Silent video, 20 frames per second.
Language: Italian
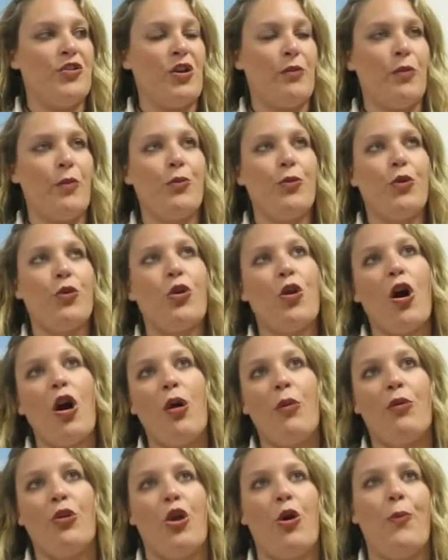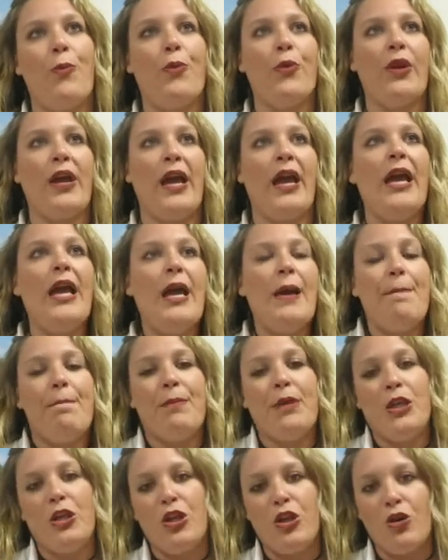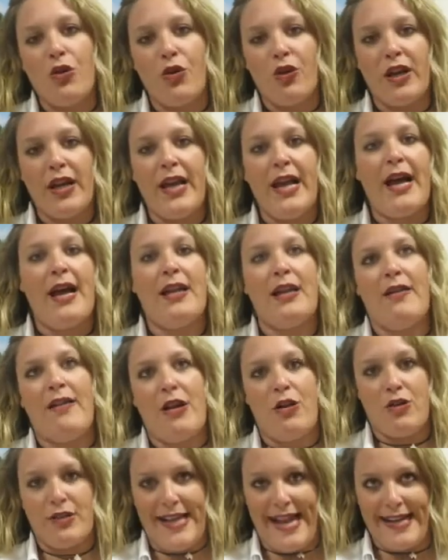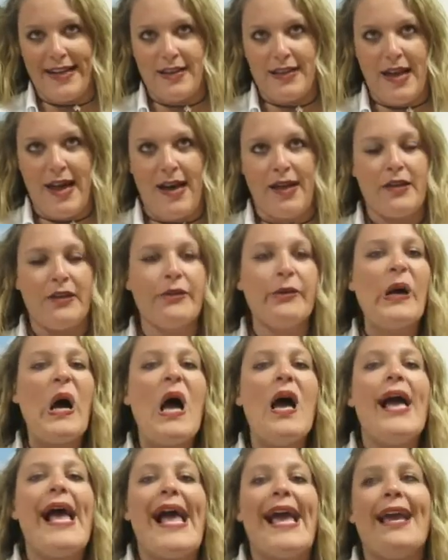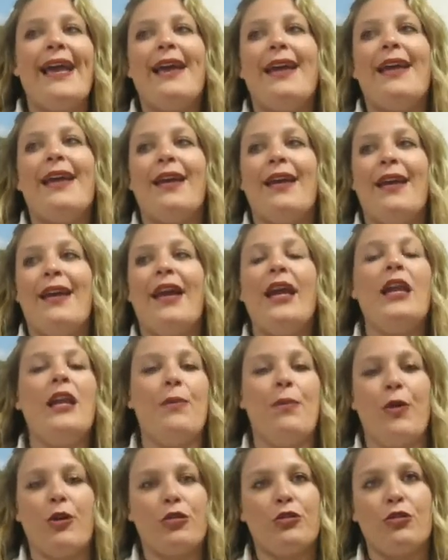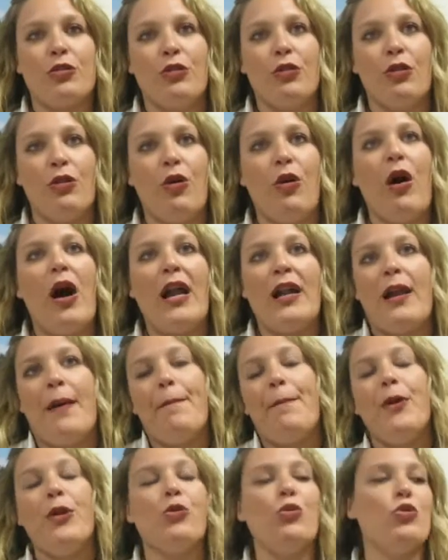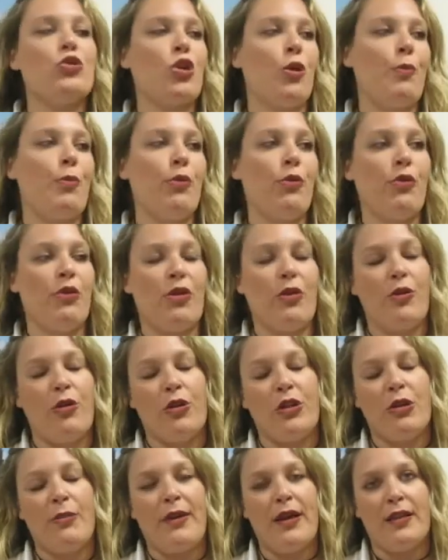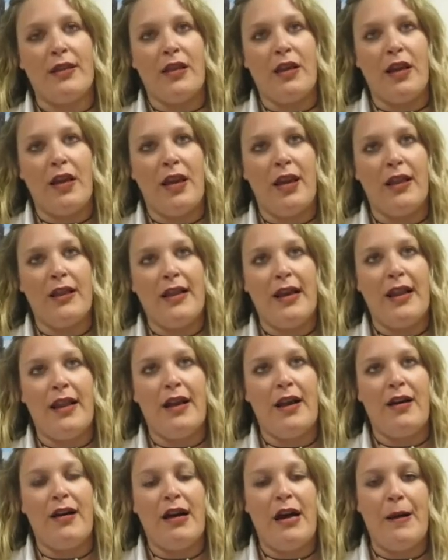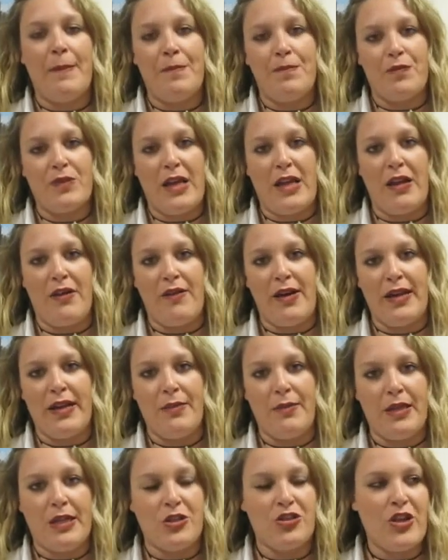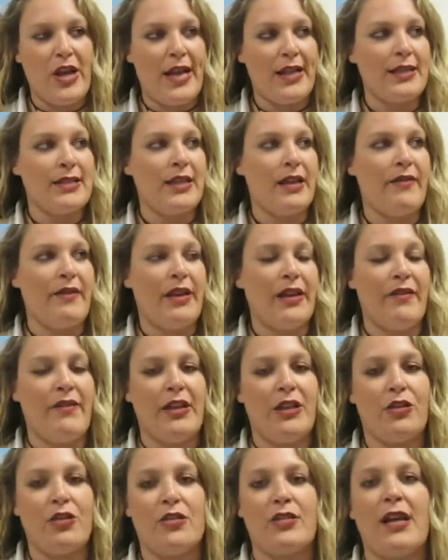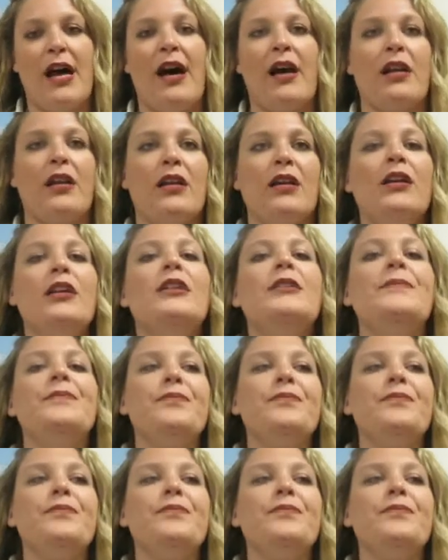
diciamo, più comoda oppure migliore a livello sanitario e, e le porto fatto a Lampedusa oppure dipende dalla, dalla varia emergenza, dal vario evento SAR.